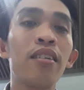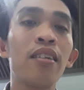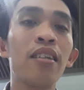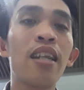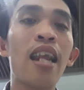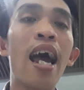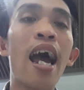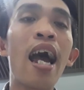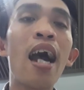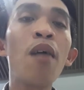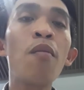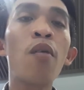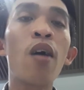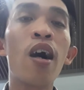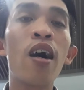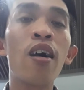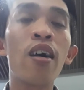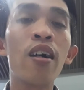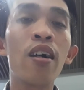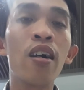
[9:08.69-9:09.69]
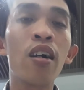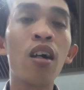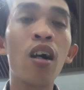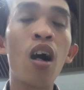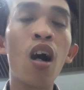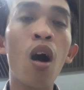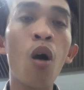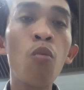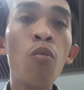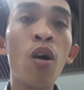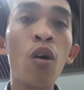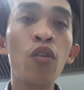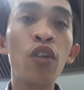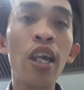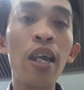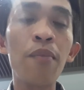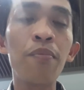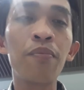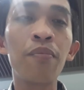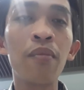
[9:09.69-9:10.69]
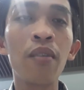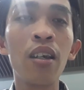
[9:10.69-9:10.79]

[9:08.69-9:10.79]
đã và ủng hộ cho em